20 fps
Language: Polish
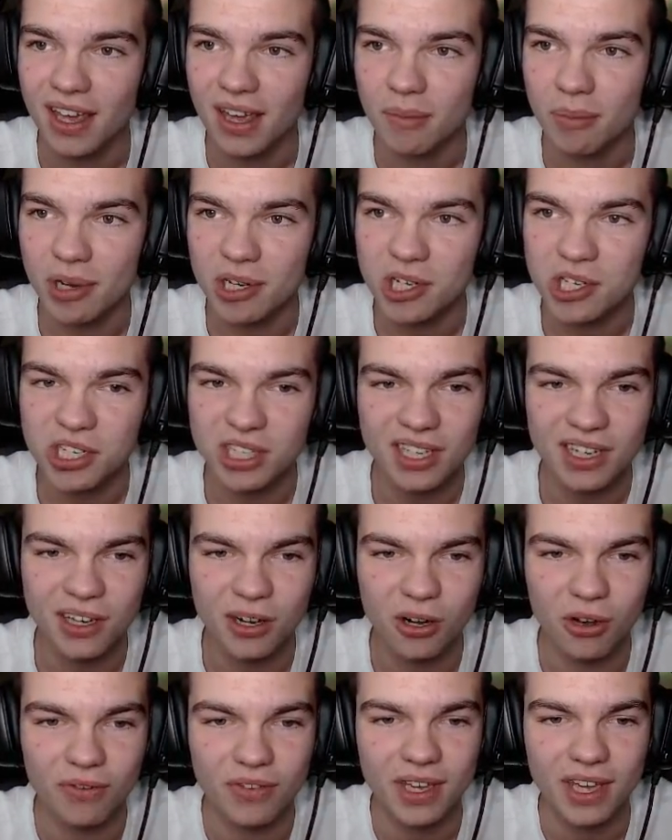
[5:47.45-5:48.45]
Patrzcie te
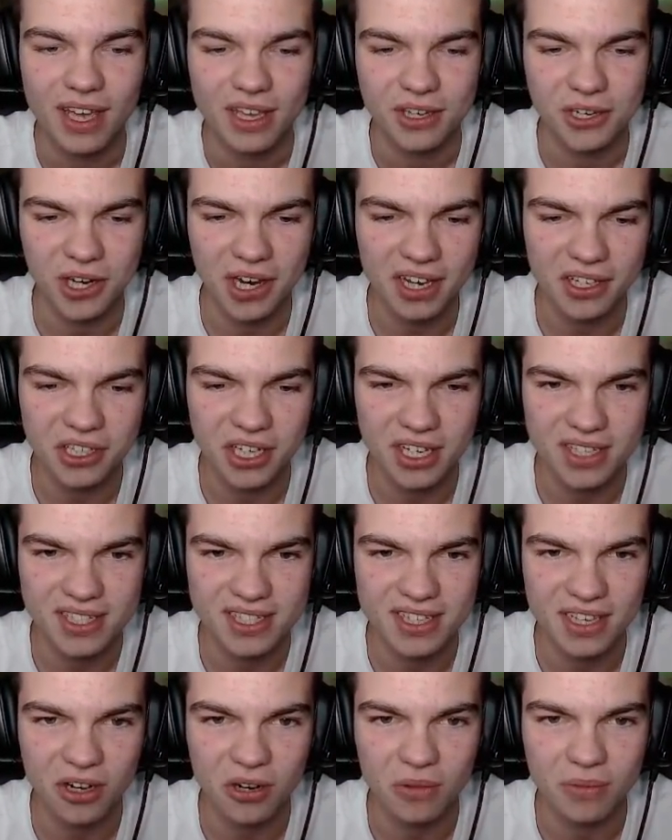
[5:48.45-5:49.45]
krowy. Czekajcie, ja
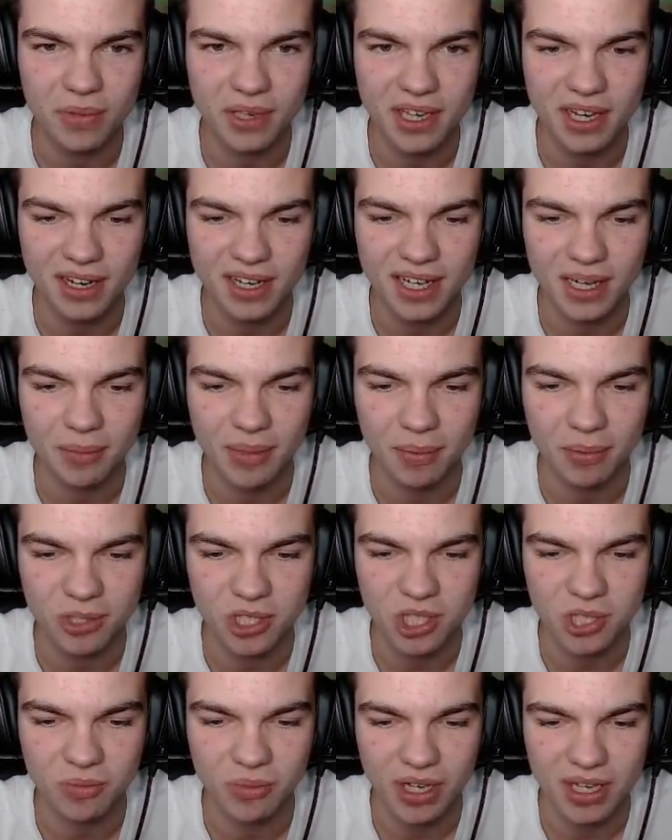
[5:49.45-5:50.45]
zarąbię kilka, bo ja
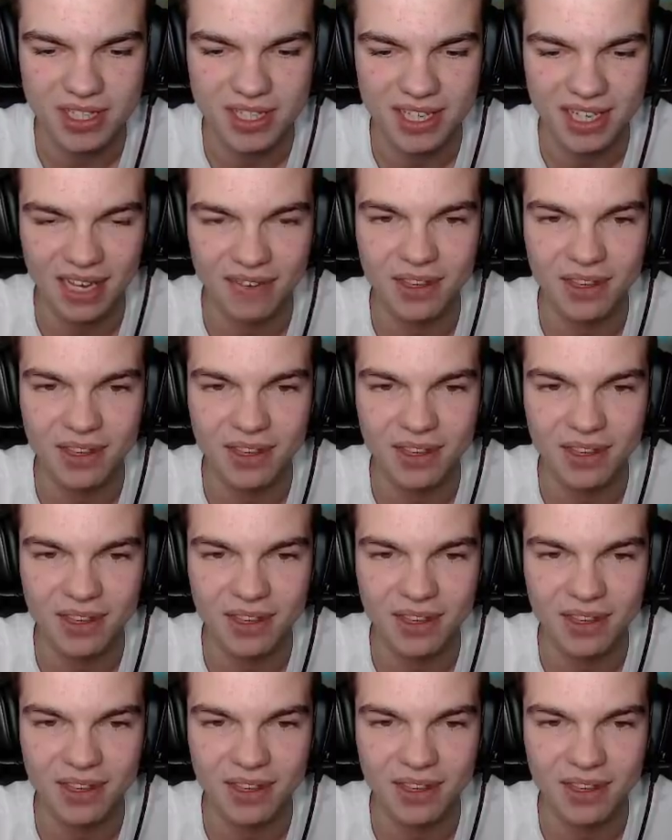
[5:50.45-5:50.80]
potrzebuję jedzenia.